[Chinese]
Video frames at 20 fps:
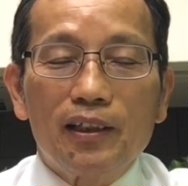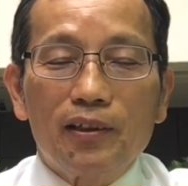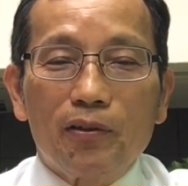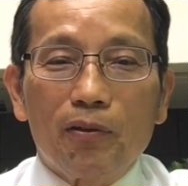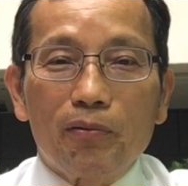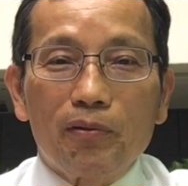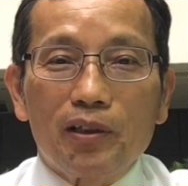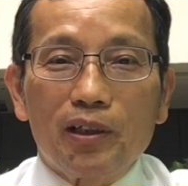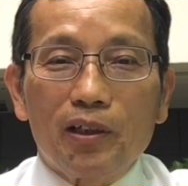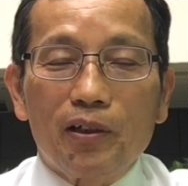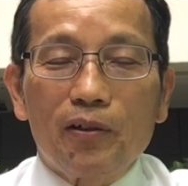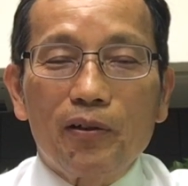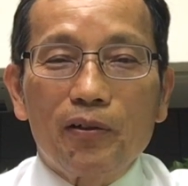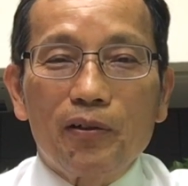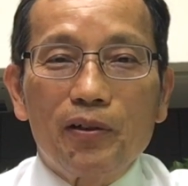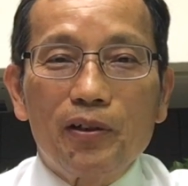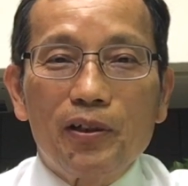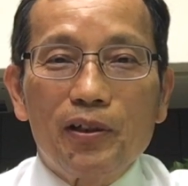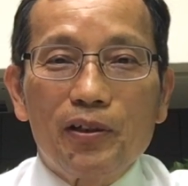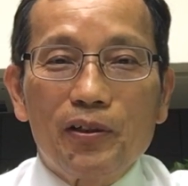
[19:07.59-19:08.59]
都能够
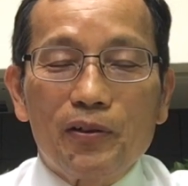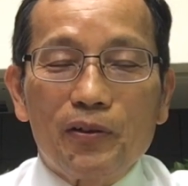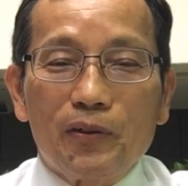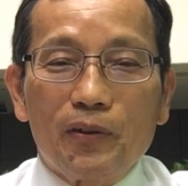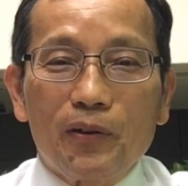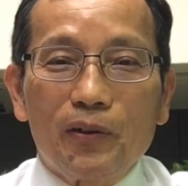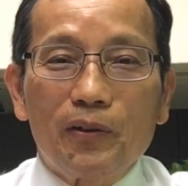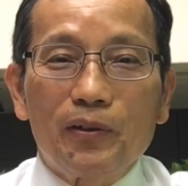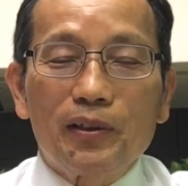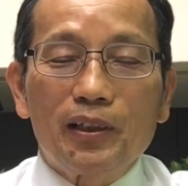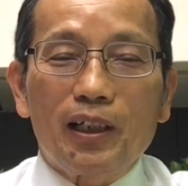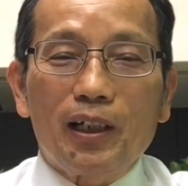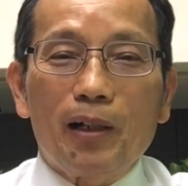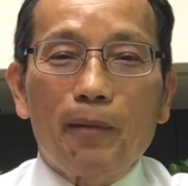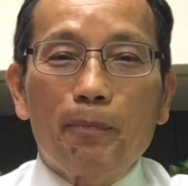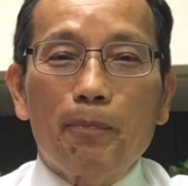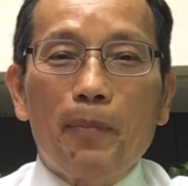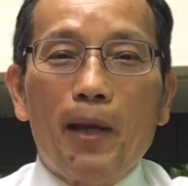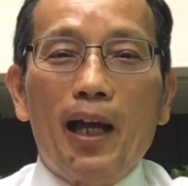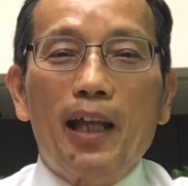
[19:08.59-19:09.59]
从那个
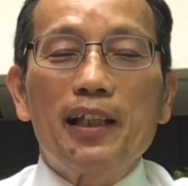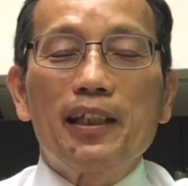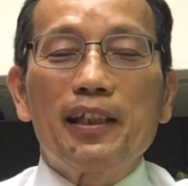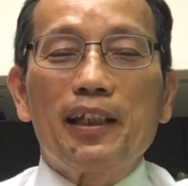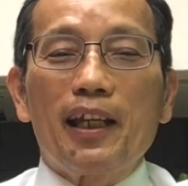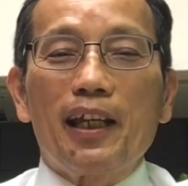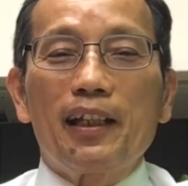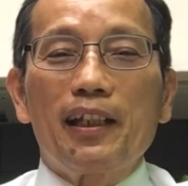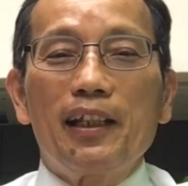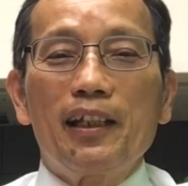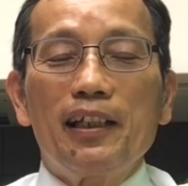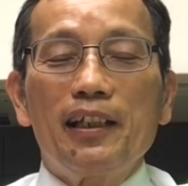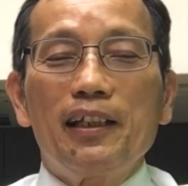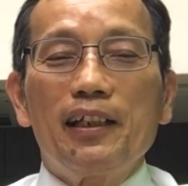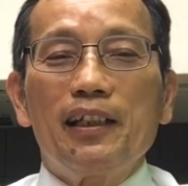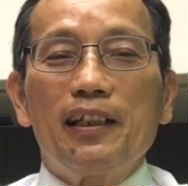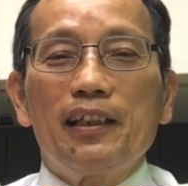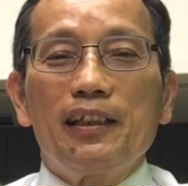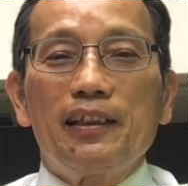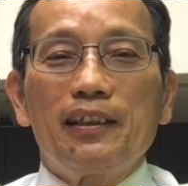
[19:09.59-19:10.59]
扮演
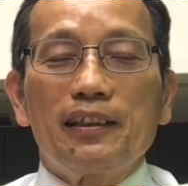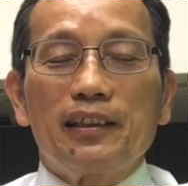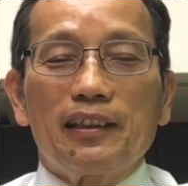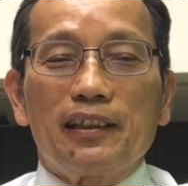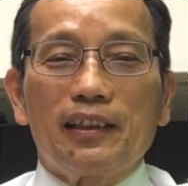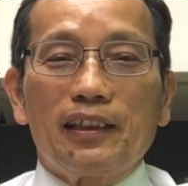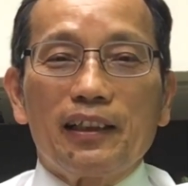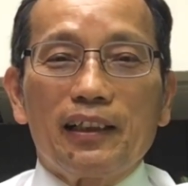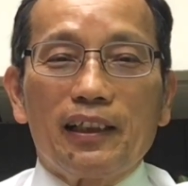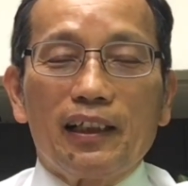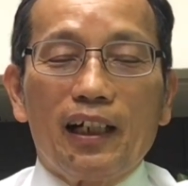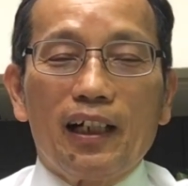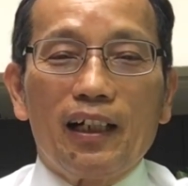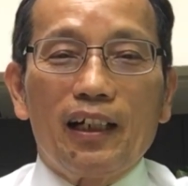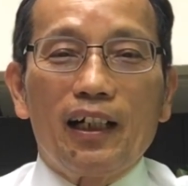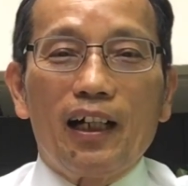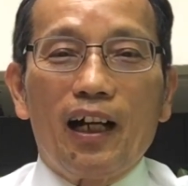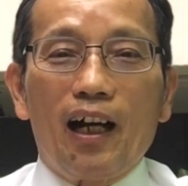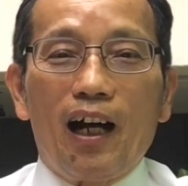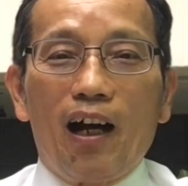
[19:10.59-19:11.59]
这个
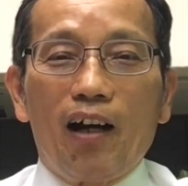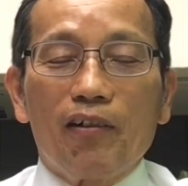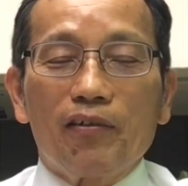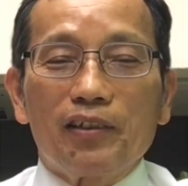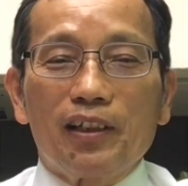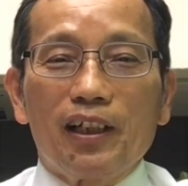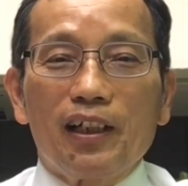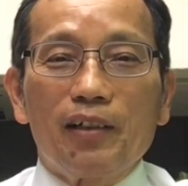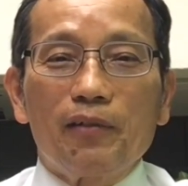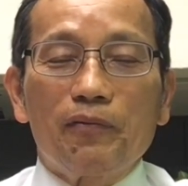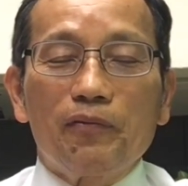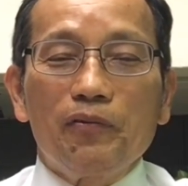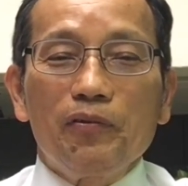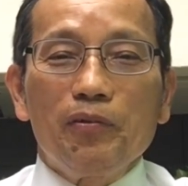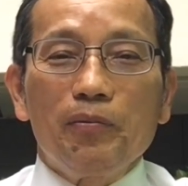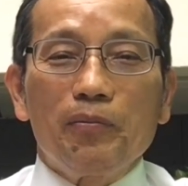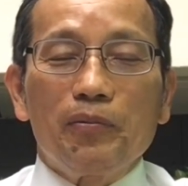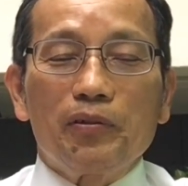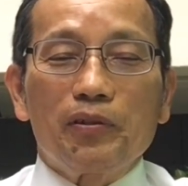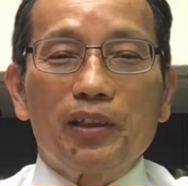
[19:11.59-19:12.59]
好的
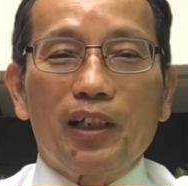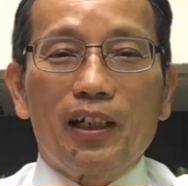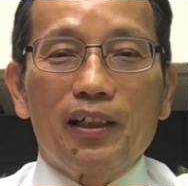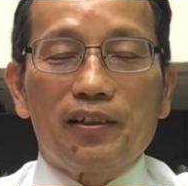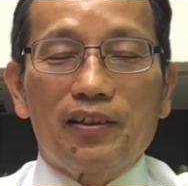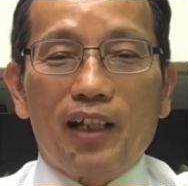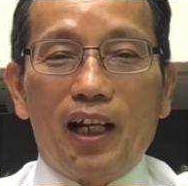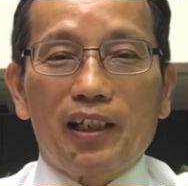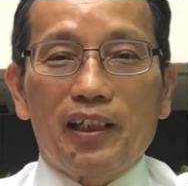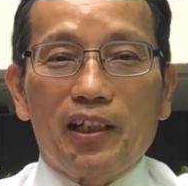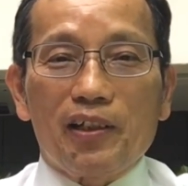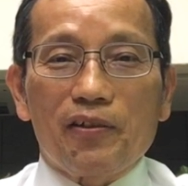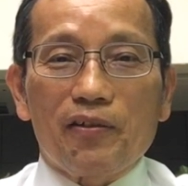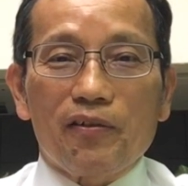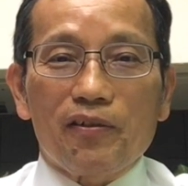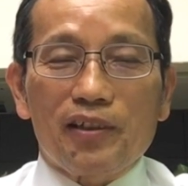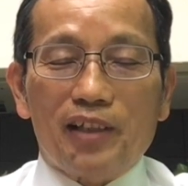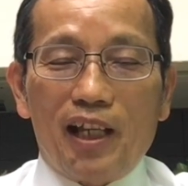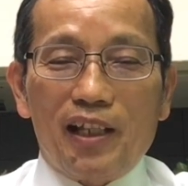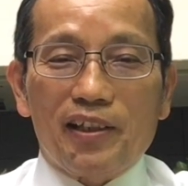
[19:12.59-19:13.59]
父母的家庭
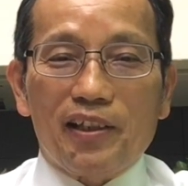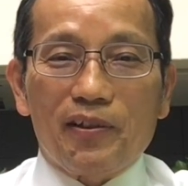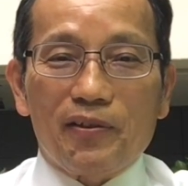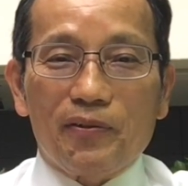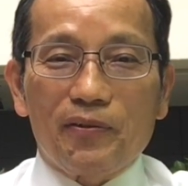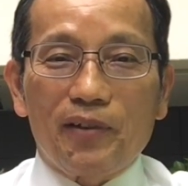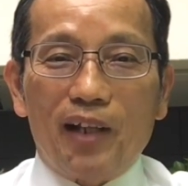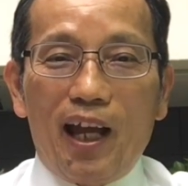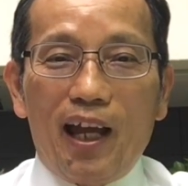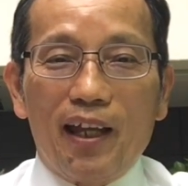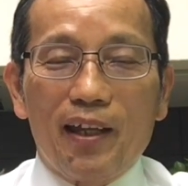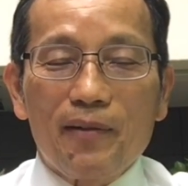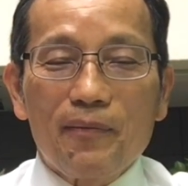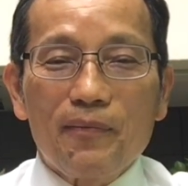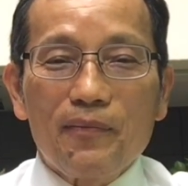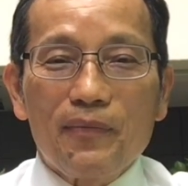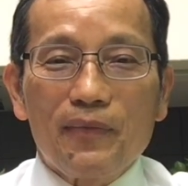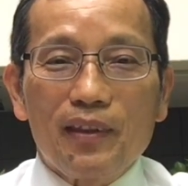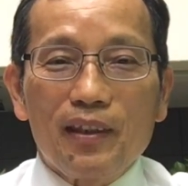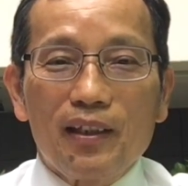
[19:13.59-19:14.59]
中产生出来，
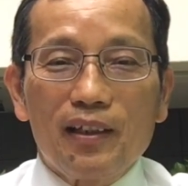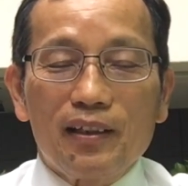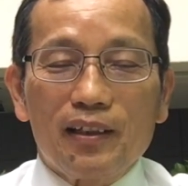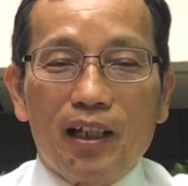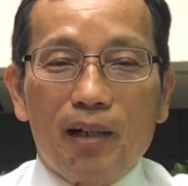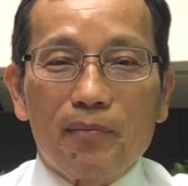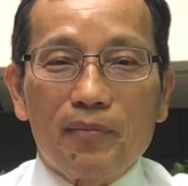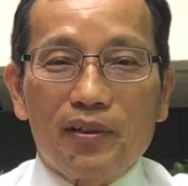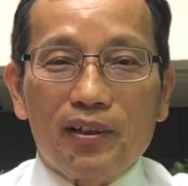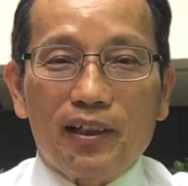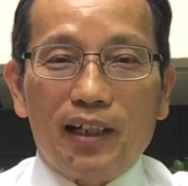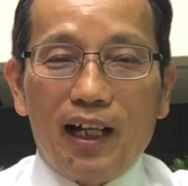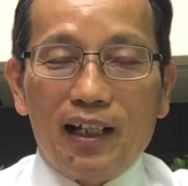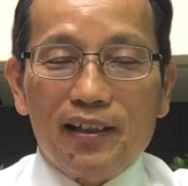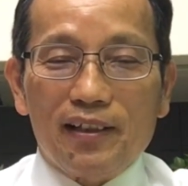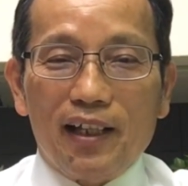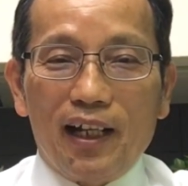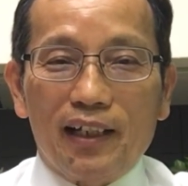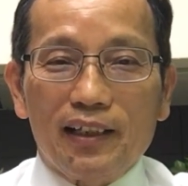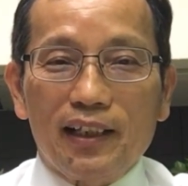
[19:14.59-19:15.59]
他们是刚
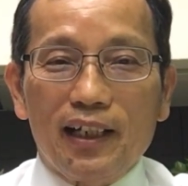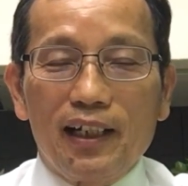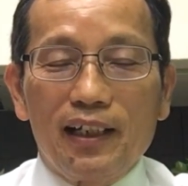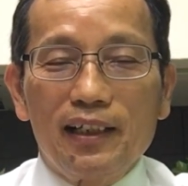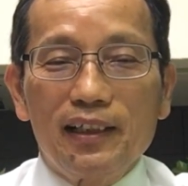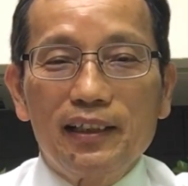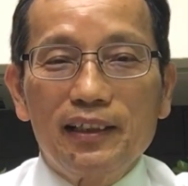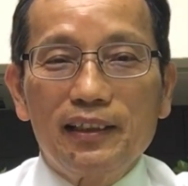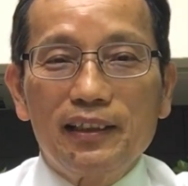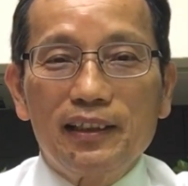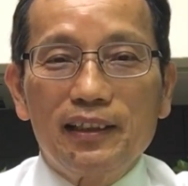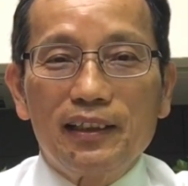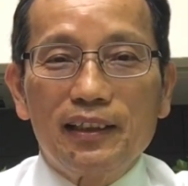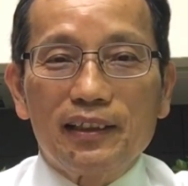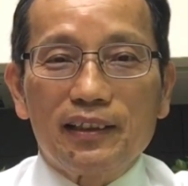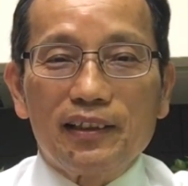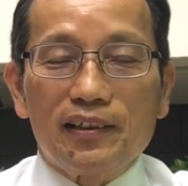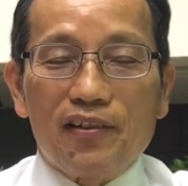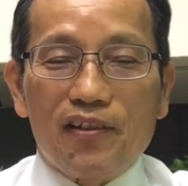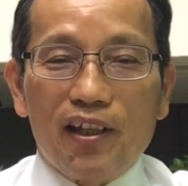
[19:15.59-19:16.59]
强的，
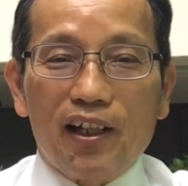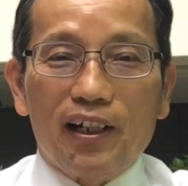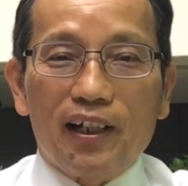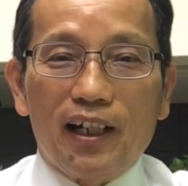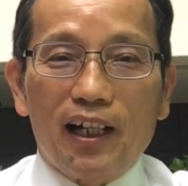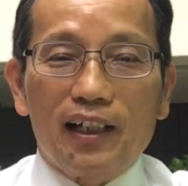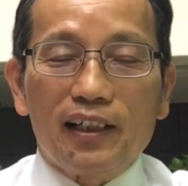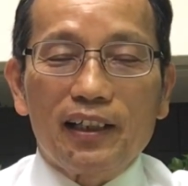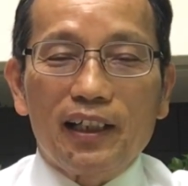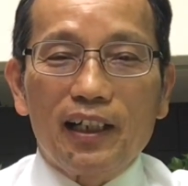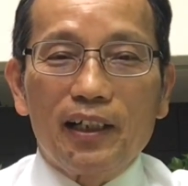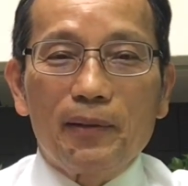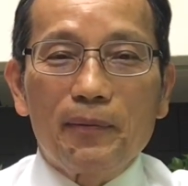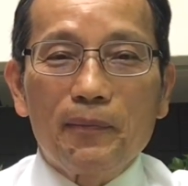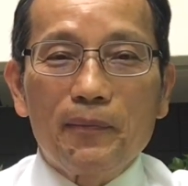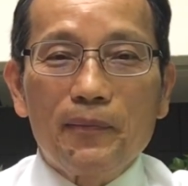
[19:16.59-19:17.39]
是健康的，